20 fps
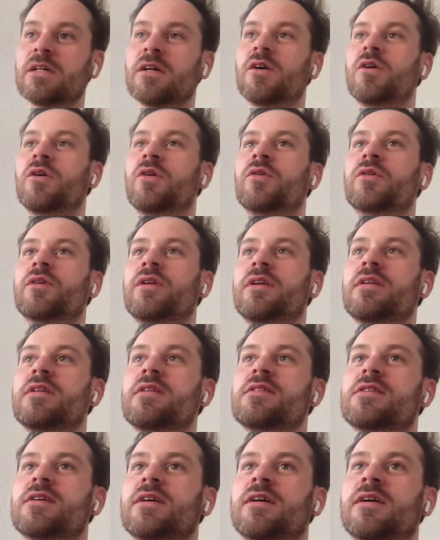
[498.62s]

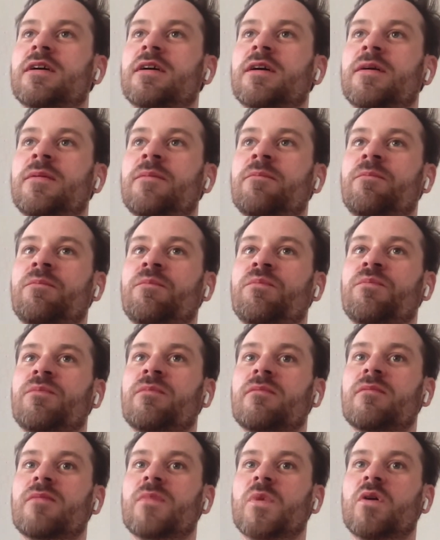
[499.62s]
Und ähm,
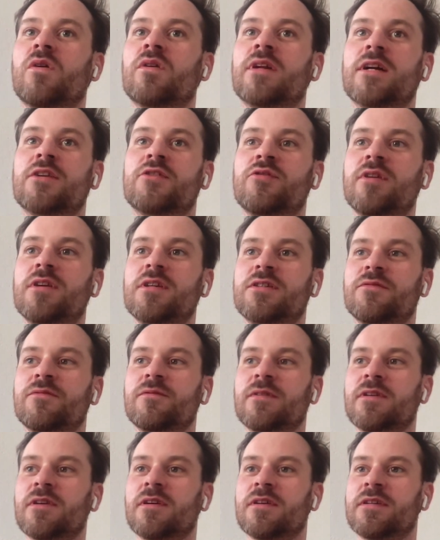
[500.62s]
und natürlich
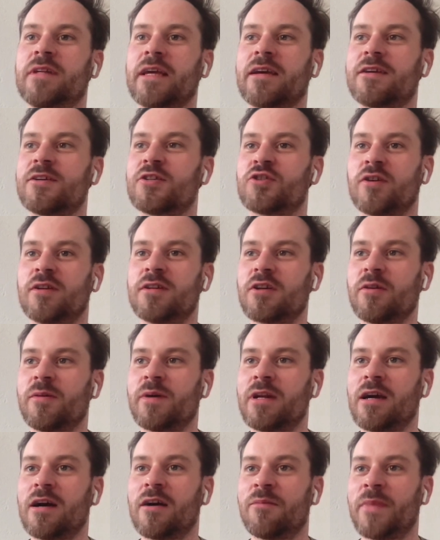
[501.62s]
denke ich schon
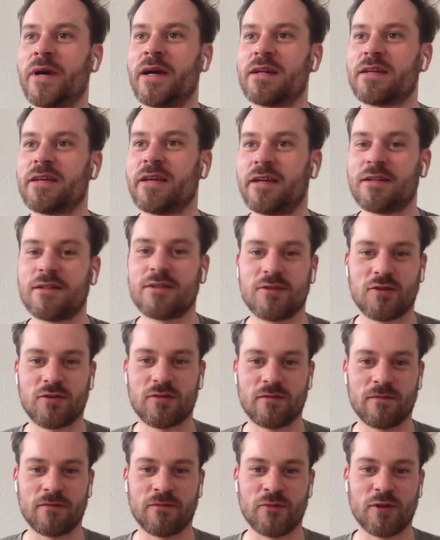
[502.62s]
drüber nach. Mein
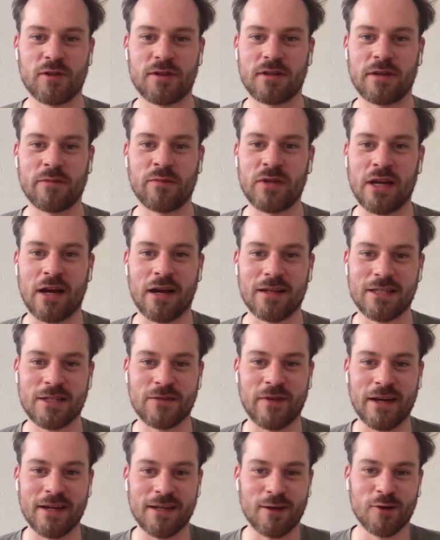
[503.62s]
Kind wird im Jahr
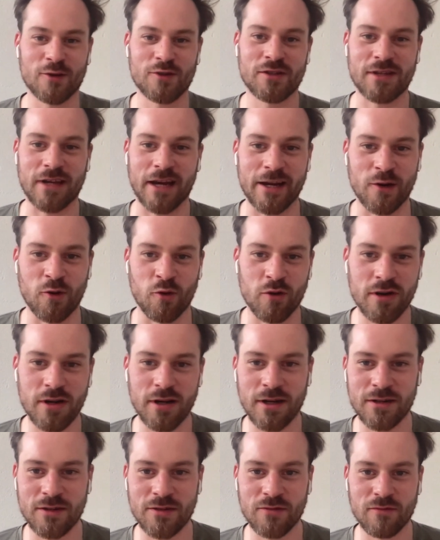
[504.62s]

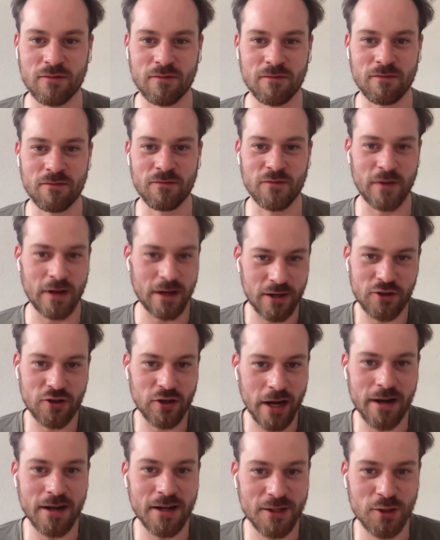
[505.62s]
2100
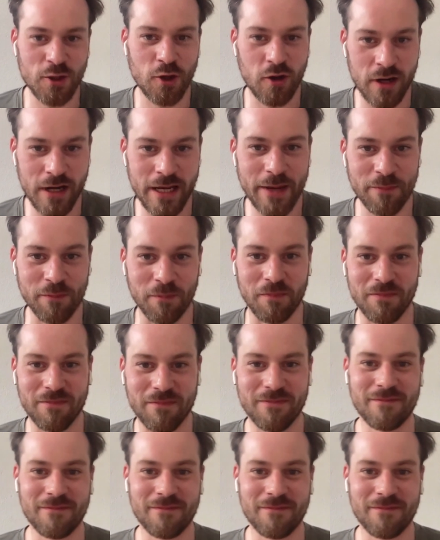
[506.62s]
wahrscheinlich noch leben.